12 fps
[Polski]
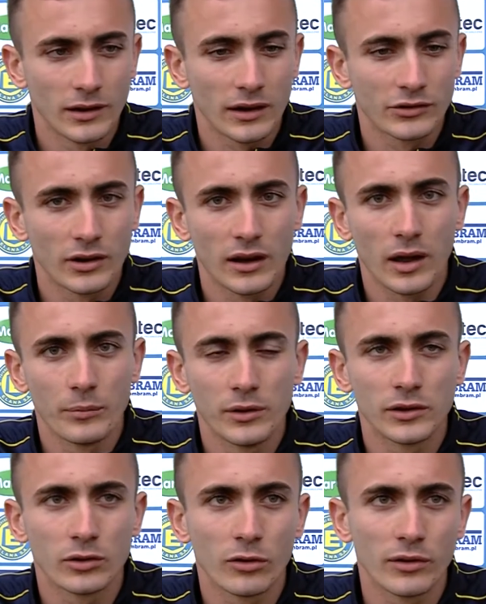się
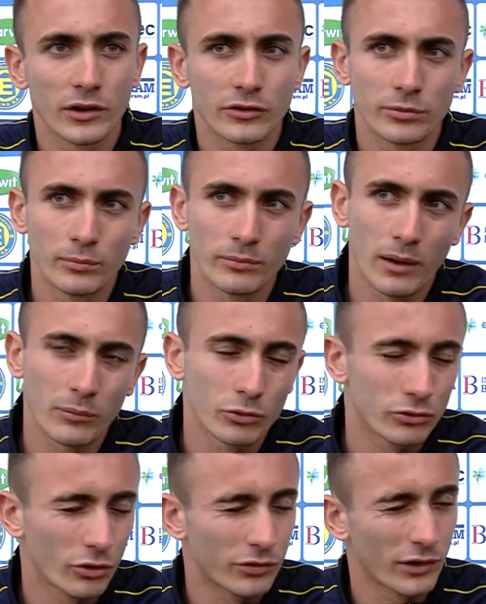rehabilitować. Mam
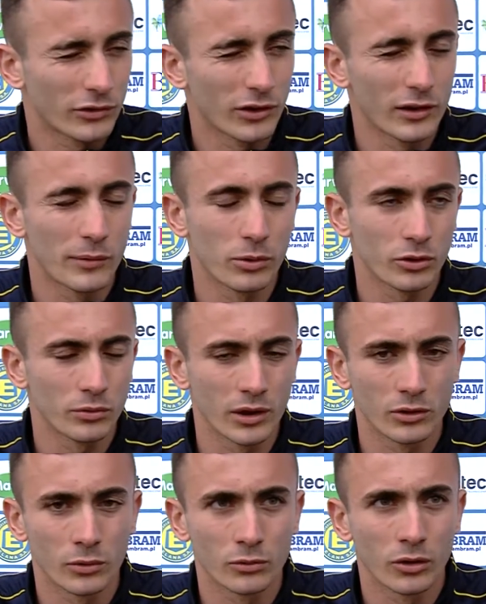już doświadczenie, bo tą
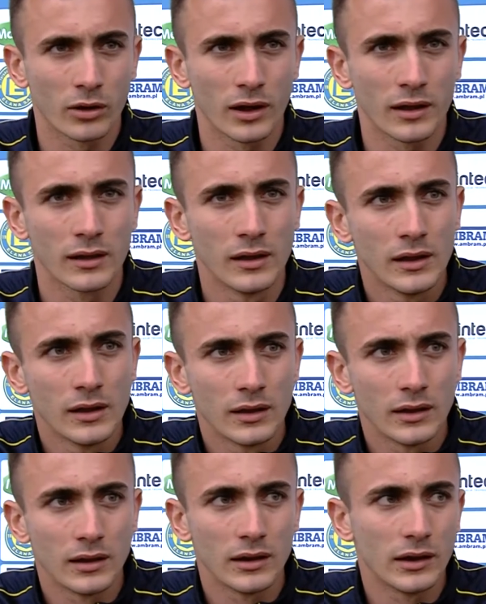jedną nogę
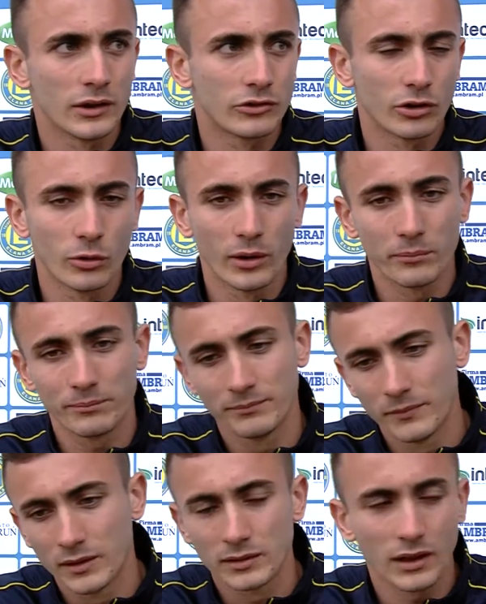e, leczyłem,
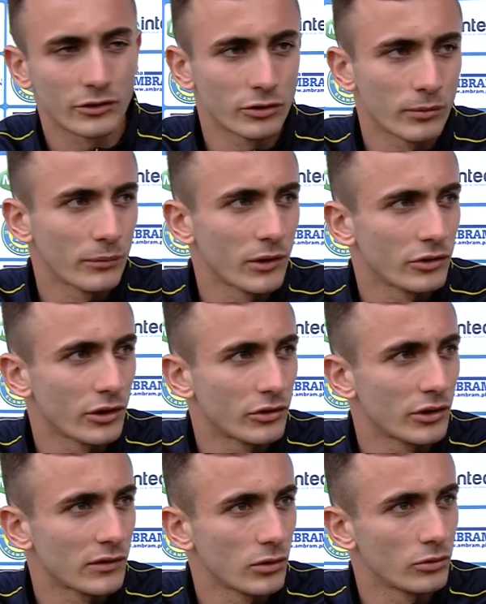także mam nadzieję,
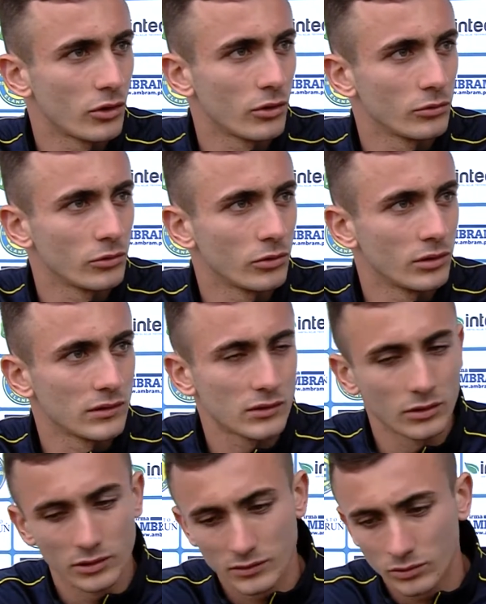że z tą drugą, no,
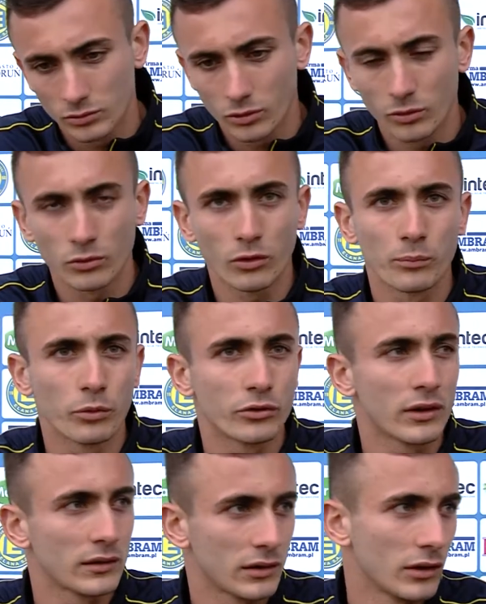z tą drugą nogą pójdzie
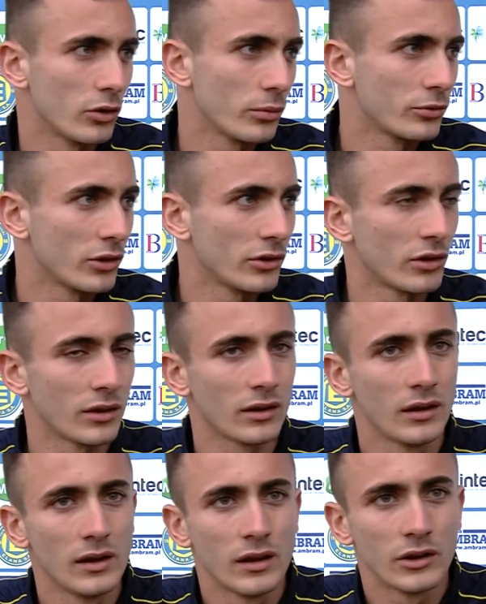na tyle dobrze, że,
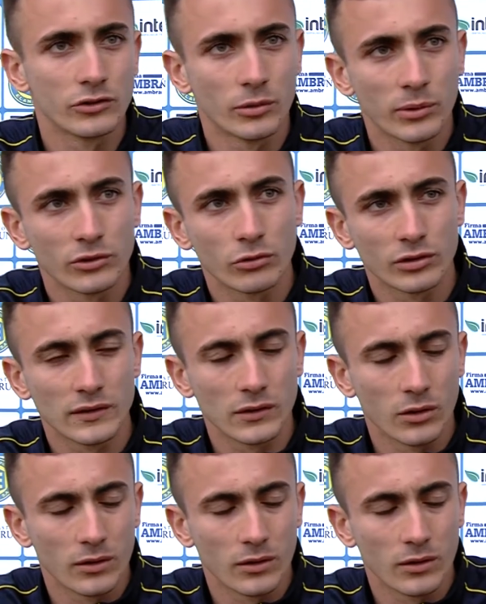że będzie już wszystko